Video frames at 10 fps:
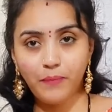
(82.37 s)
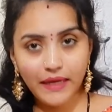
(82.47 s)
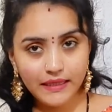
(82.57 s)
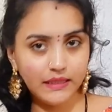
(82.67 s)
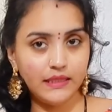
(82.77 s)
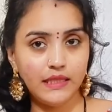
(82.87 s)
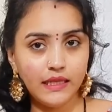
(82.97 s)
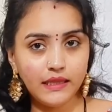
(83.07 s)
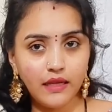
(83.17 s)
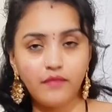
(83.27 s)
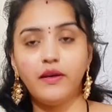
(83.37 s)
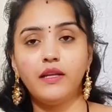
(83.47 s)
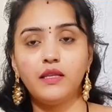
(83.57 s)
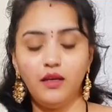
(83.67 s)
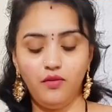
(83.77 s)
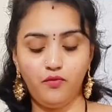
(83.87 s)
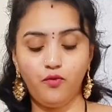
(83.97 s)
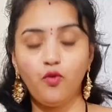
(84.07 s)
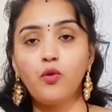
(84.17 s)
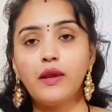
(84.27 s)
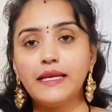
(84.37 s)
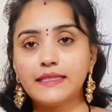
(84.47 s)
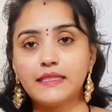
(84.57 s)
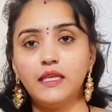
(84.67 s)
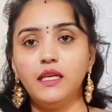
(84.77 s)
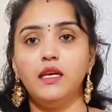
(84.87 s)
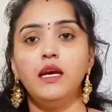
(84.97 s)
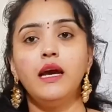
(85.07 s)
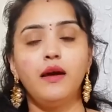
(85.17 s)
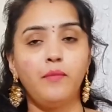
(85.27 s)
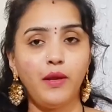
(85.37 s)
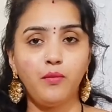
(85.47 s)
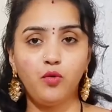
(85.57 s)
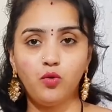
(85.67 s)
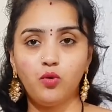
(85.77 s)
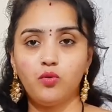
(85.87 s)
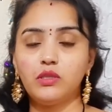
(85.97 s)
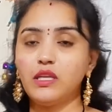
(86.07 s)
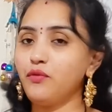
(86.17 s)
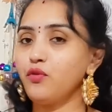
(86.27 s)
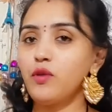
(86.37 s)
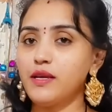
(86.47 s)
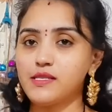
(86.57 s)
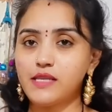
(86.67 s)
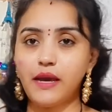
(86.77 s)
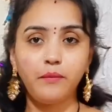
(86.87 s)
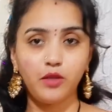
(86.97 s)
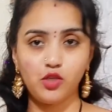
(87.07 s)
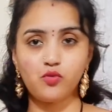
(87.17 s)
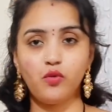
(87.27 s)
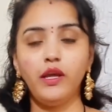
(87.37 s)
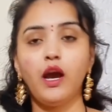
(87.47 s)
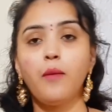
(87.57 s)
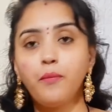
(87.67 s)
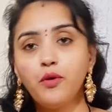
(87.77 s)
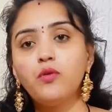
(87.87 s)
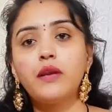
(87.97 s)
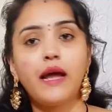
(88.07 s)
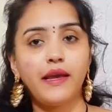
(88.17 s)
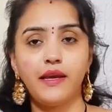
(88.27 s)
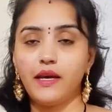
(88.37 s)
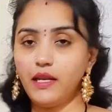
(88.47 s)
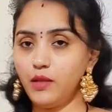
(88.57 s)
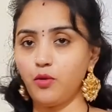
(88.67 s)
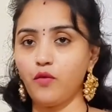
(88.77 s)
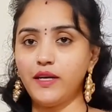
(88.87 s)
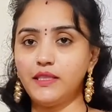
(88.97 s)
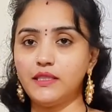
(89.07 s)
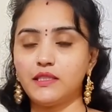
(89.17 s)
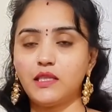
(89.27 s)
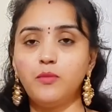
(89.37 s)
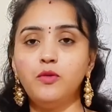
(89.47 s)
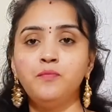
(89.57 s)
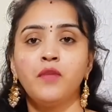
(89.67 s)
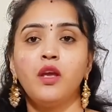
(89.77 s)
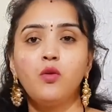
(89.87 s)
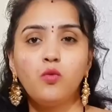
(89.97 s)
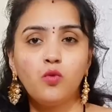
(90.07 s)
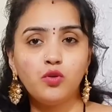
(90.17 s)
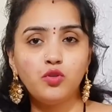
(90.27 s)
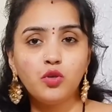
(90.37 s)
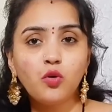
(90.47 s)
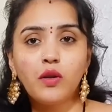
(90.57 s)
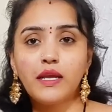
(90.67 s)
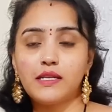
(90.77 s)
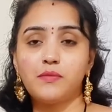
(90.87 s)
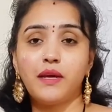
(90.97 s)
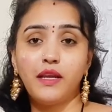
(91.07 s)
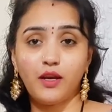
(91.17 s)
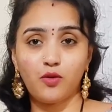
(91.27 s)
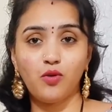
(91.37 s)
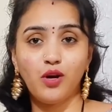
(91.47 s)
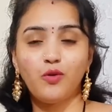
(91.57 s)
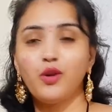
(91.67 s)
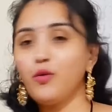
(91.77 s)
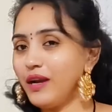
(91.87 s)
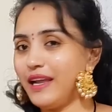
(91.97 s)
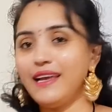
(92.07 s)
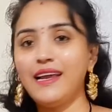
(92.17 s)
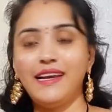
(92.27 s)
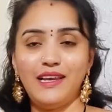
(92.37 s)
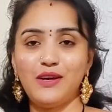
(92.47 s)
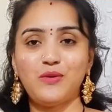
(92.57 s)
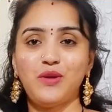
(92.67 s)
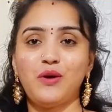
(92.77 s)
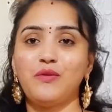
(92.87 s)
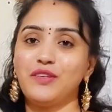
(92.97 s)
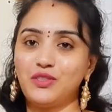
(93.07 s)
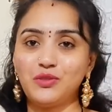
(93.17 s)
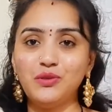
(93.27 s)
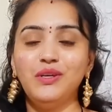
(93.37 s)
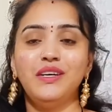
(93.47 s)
పే చేసిన తర్వాత ఫోర్ డేస్కి మేము త్రీ ఫోర్ డేస్ టైం తీసుకొని అప్పుడు ట్రాకింగ్ అనేది ప్రొవైడ్ చేస్తాము కొంచెం కొరియర్స్ మరీ ఎక్కువగా ఉంటే వన్ డే అలా డిలే కూడా అవ్వచ్చు